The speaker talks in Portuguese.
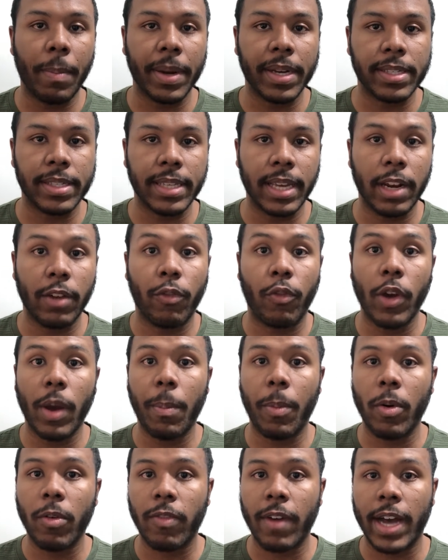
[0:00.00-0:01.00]
parcela e foi
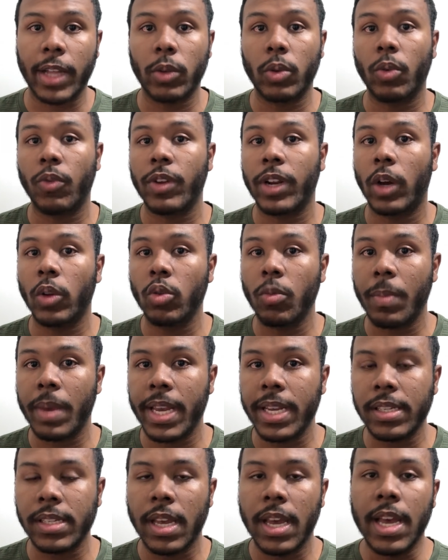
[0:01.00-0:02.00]
aprovado no final do
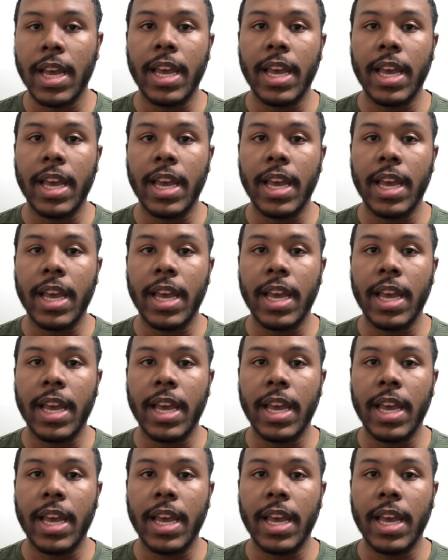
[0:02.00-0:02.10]
mês,